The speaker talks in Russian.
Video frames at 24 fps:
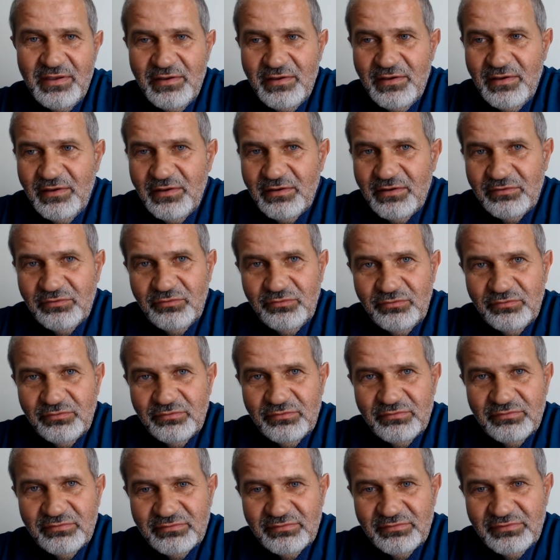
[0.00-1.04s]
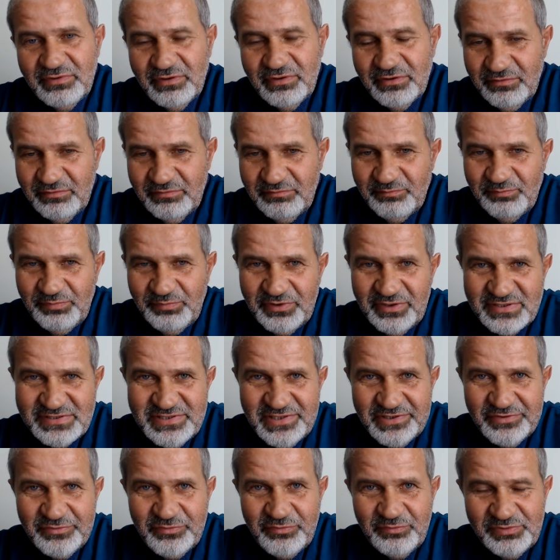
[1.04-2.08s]
Ну, э, я показал
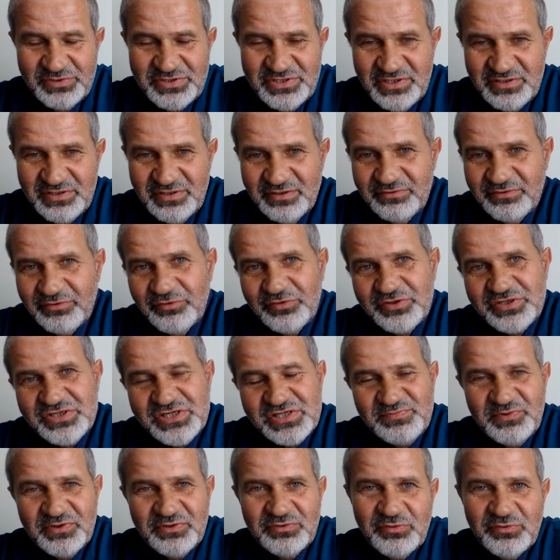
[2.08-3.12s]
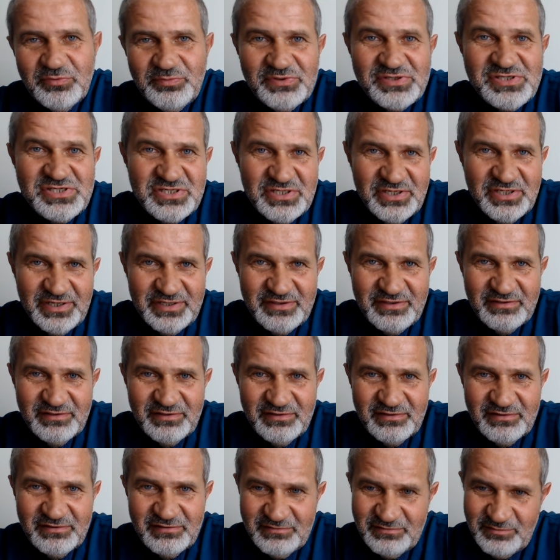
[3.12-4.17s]
ему печать, говорю, сейчас пойду печать
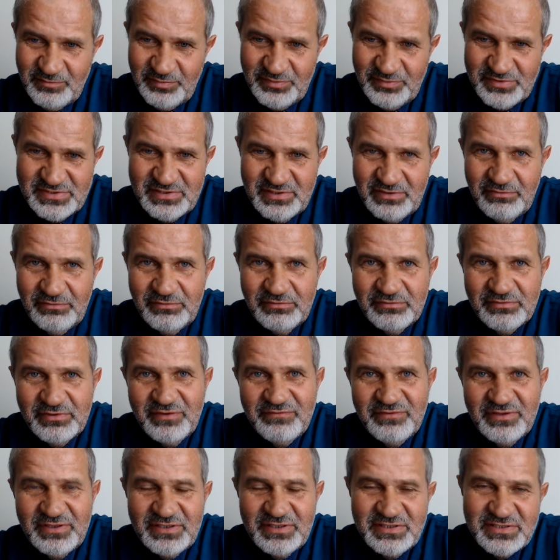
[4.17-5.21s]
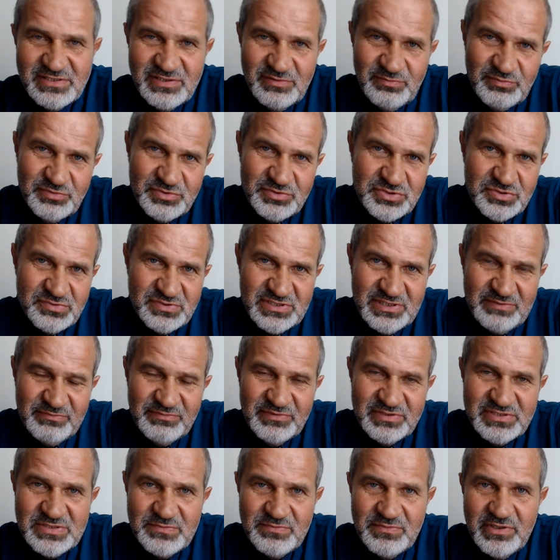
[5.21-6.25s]
э, поставлю, доверенность напишу сам на
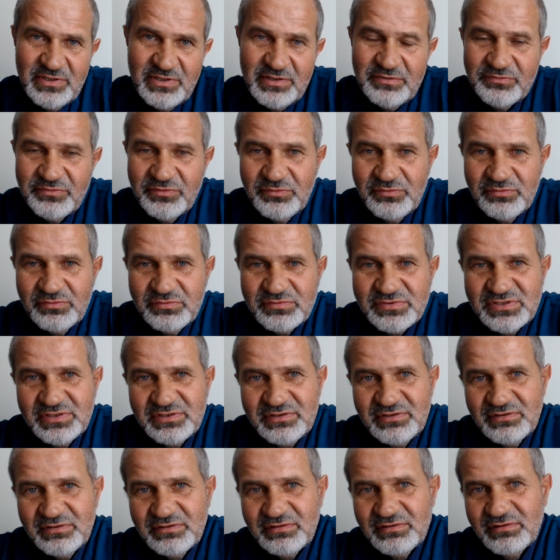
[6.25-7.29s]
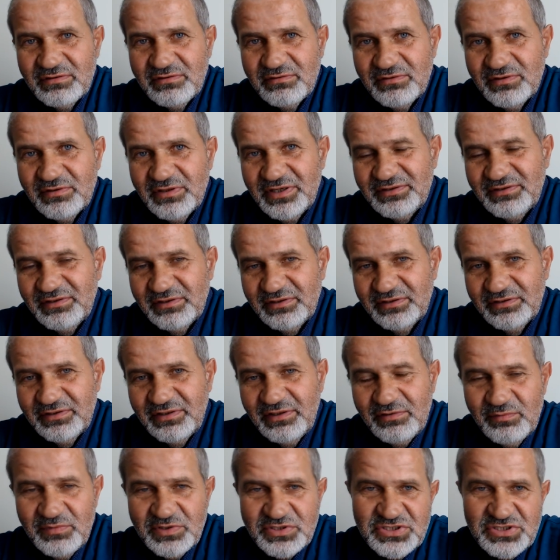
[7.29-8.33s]
себя. Ну, так сказать, отогнал
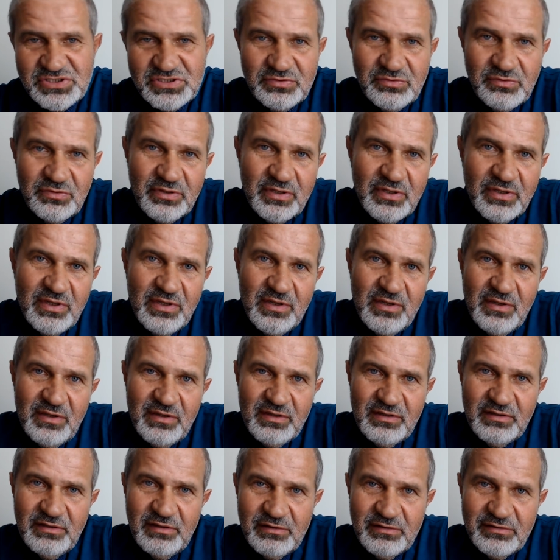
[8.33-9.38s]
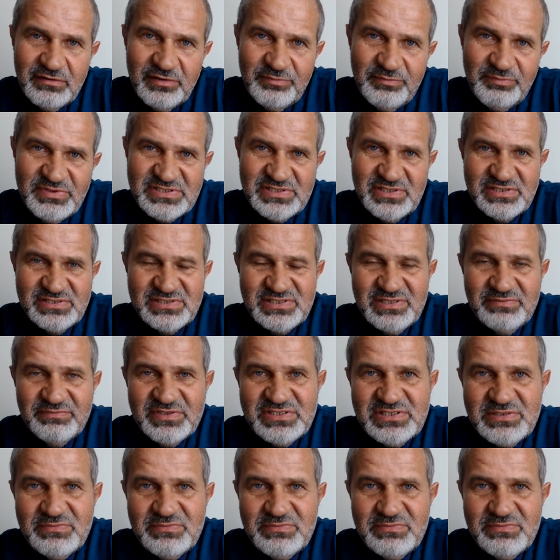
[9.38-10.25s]
машину, э, написал сам на себя